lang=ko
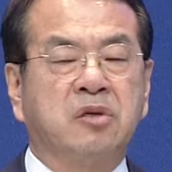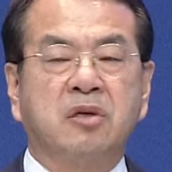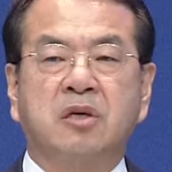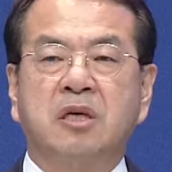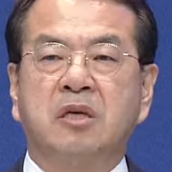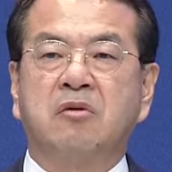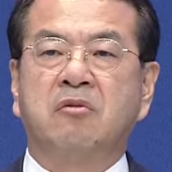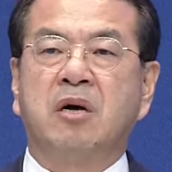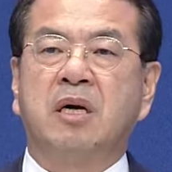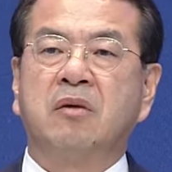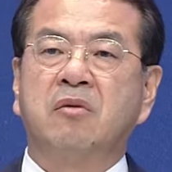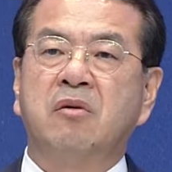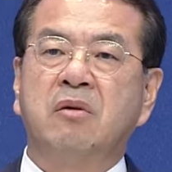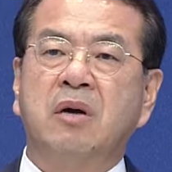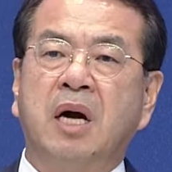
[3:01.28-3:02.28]
듣기도
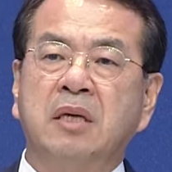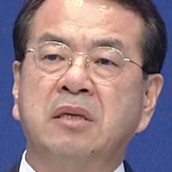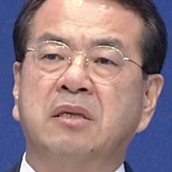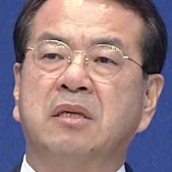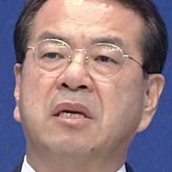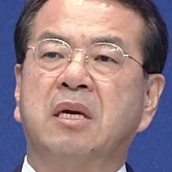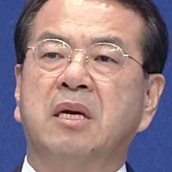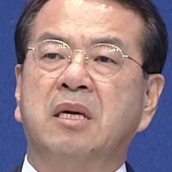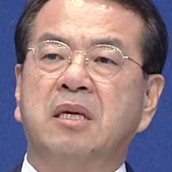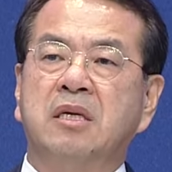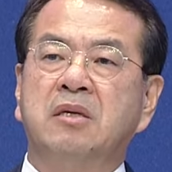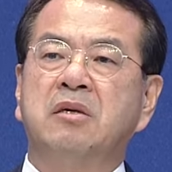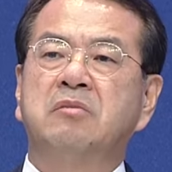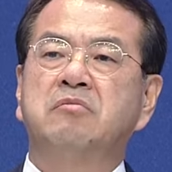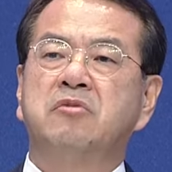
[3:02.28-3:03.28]
하고 하는
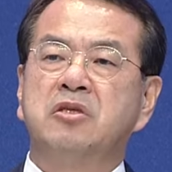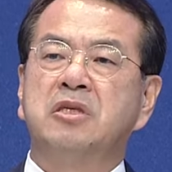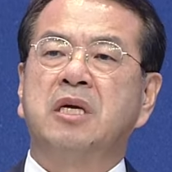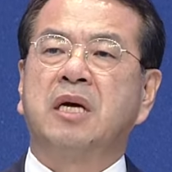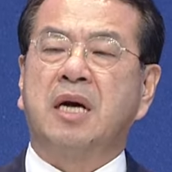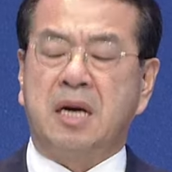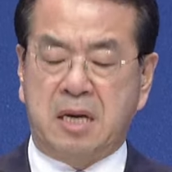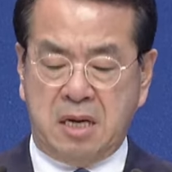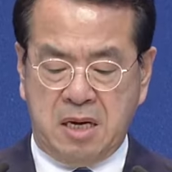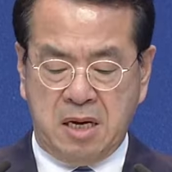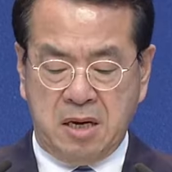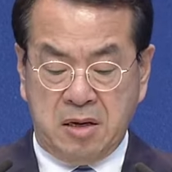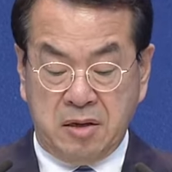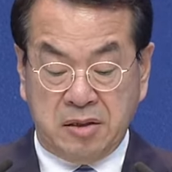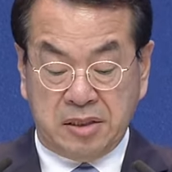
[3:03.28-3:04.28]
이런 문제가
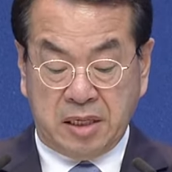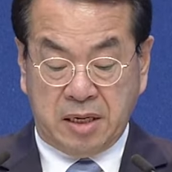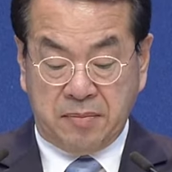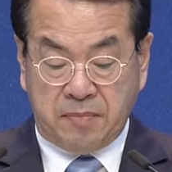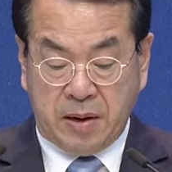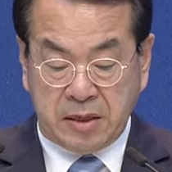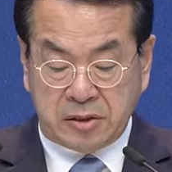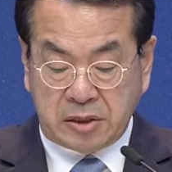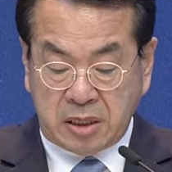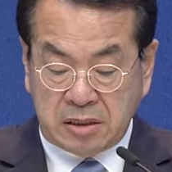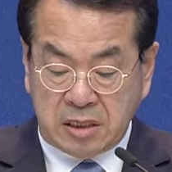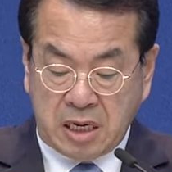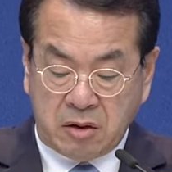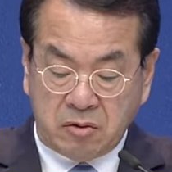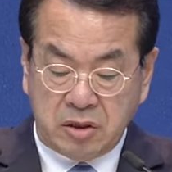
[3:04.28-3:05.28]
현재
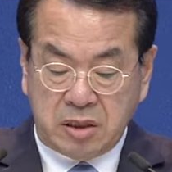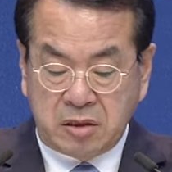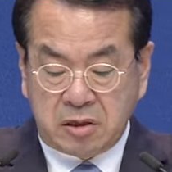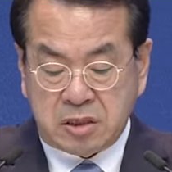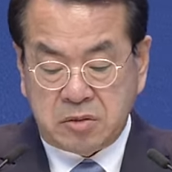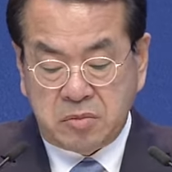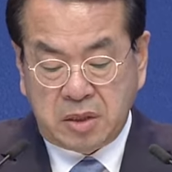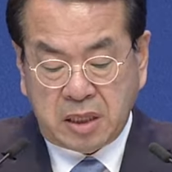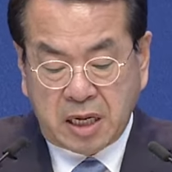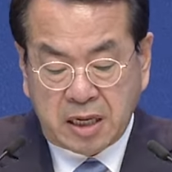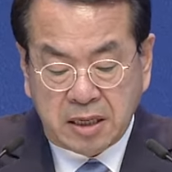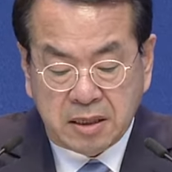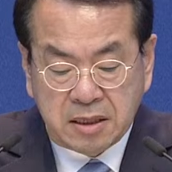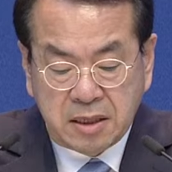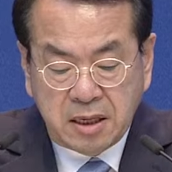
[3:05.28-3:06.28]
발생을 하고 있는 것입니다.